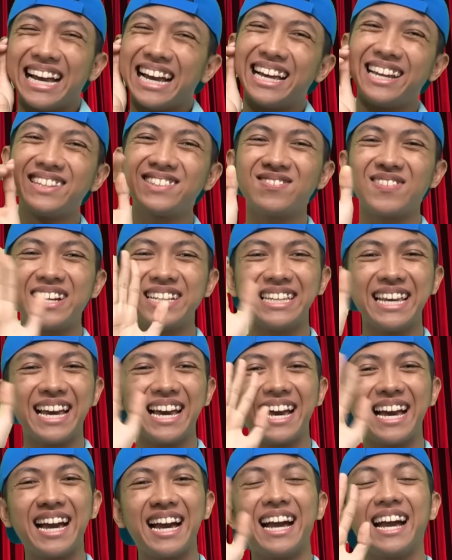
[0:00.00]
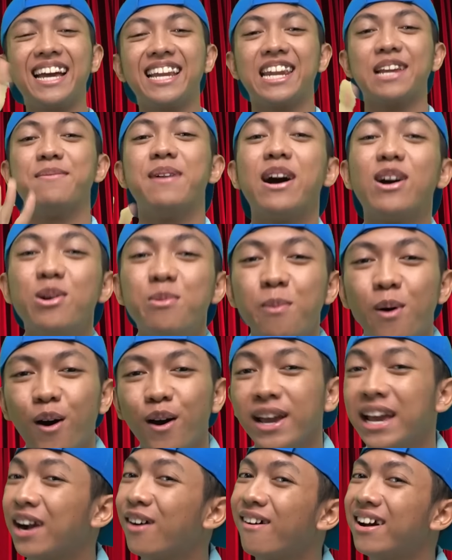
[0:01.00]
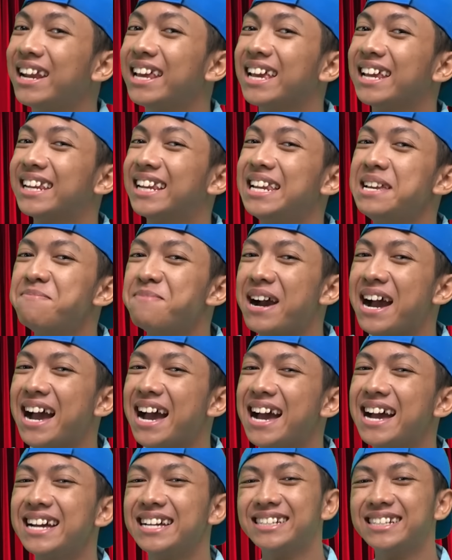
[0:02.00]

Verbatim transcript: Halo semuanya, nama aku Boy, aku ada yang Delima.